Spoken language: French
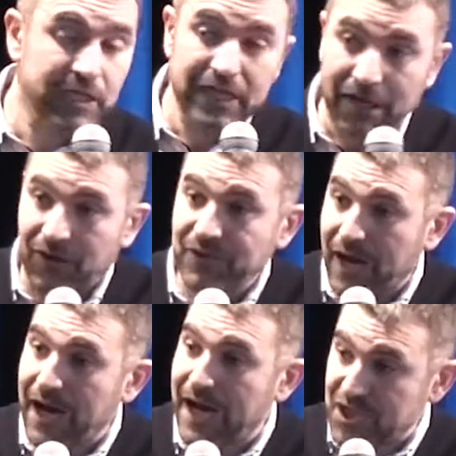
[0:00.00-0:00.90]
Il
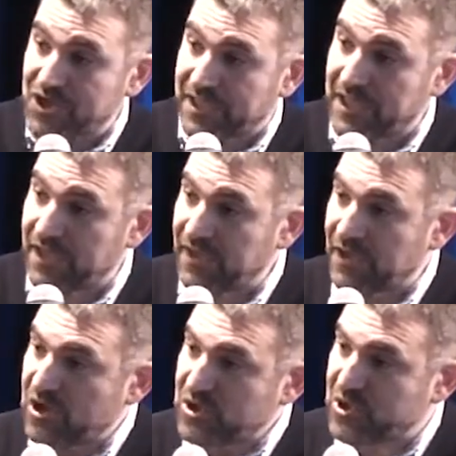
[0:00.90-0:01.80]
rendra à chacun
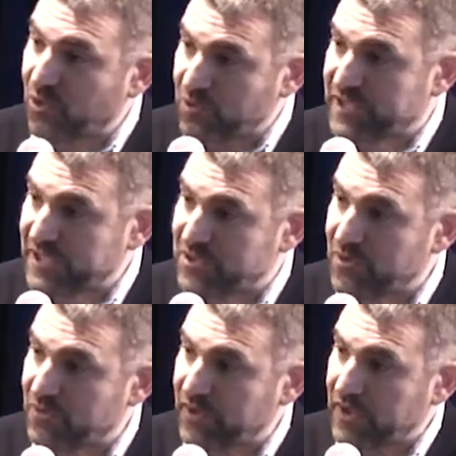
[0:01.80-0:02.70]
selon ses
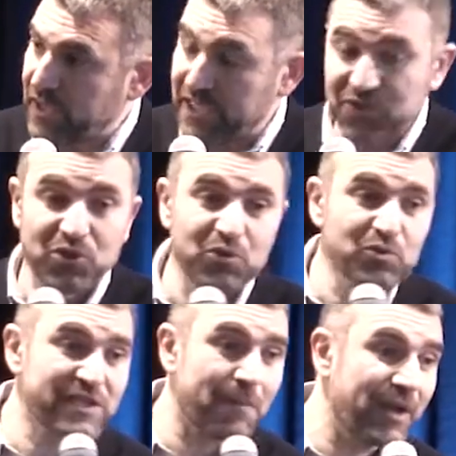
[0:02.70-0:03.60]
œuvres. Et Dieu
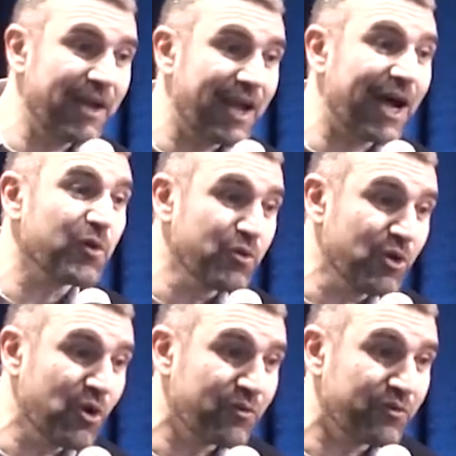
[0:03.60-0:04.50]
nous appelle à
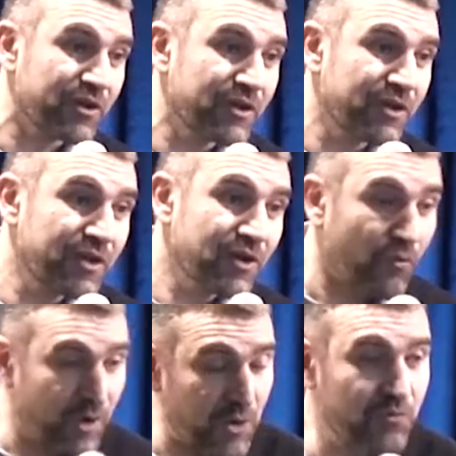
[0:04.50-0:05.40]
une œuvre.
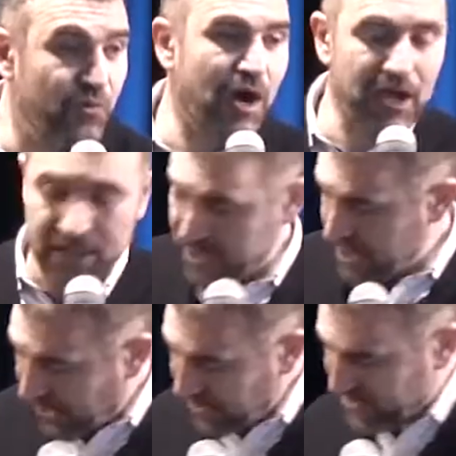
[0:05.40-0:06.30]
On va le voir
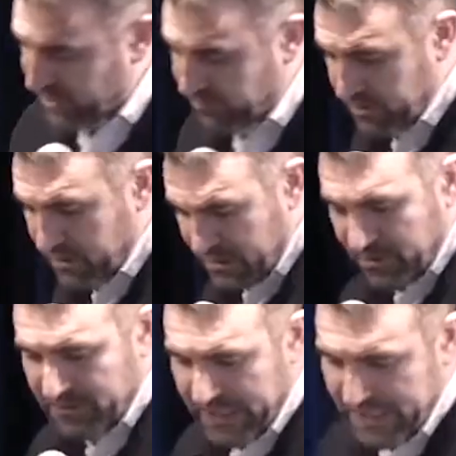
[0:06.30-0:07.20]
ensemble
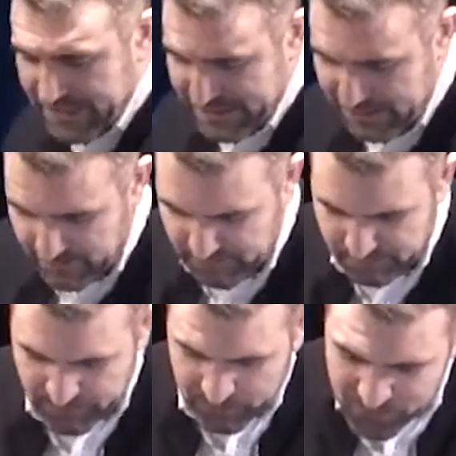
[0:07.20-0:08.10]
dans un instant.
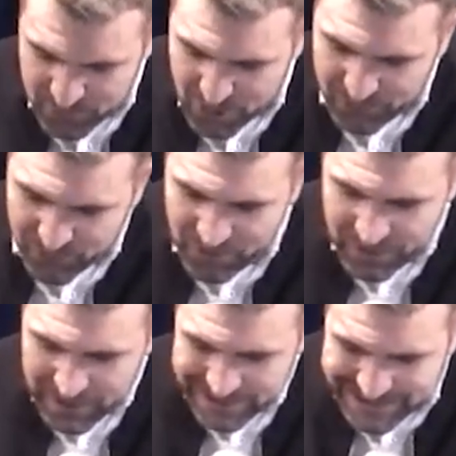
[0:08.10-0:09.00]
Une œuvre
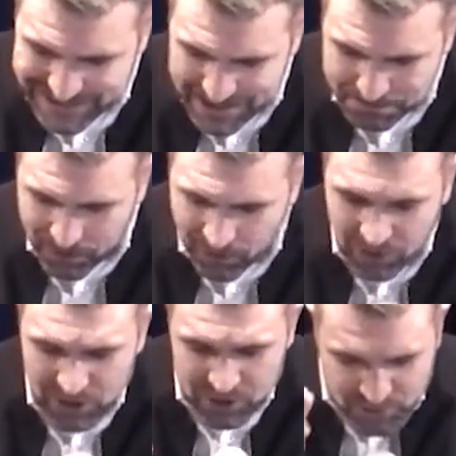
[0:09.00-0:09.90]
qui
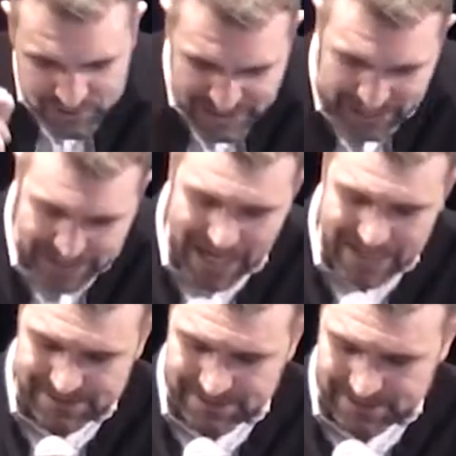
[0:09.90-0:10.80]
dépend de sa
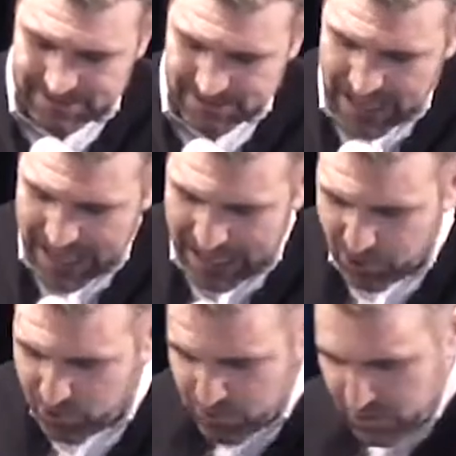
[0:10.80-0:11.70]
grâce.
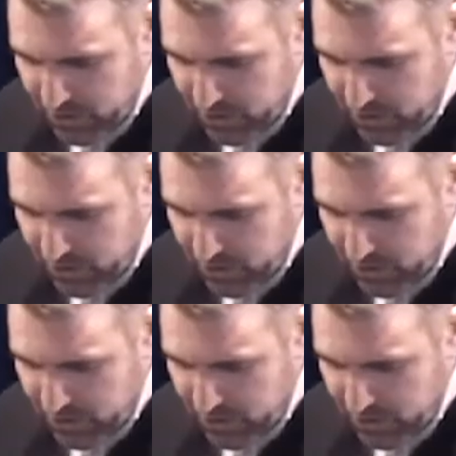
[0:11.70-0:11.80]
Alors